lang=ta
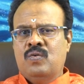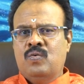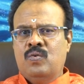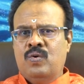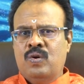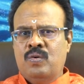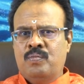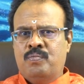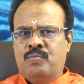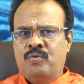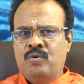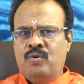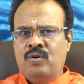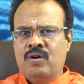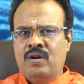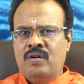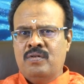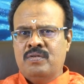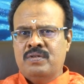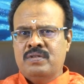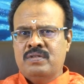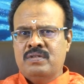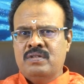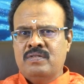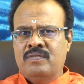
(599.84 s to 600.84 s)
ஒரு பொருளை
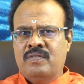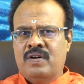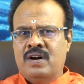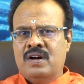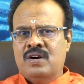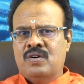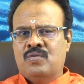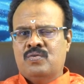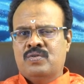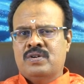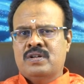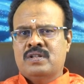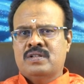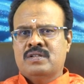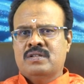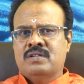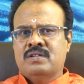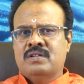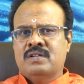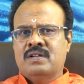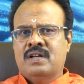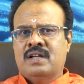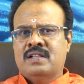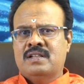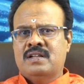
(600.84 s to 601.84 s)
வந்து வாங்கக்கூடாது
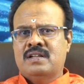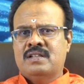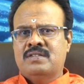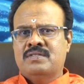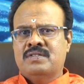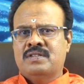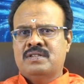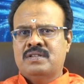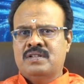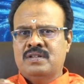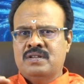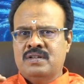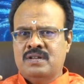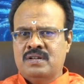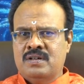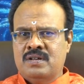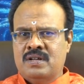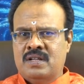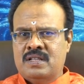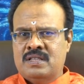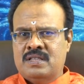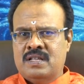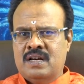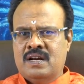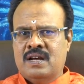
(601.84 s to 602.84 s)
அதாவது வந்து
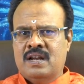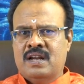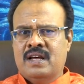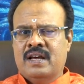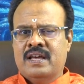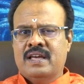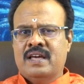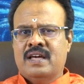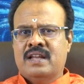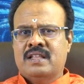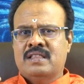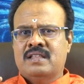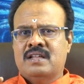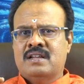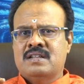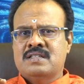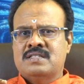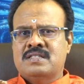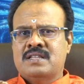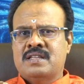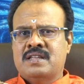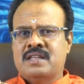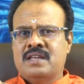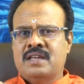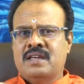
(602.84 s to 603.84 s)
அது தங்க நகையாக இருந்தாலும்
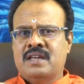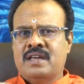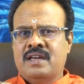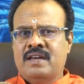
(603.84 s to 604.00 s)
சரி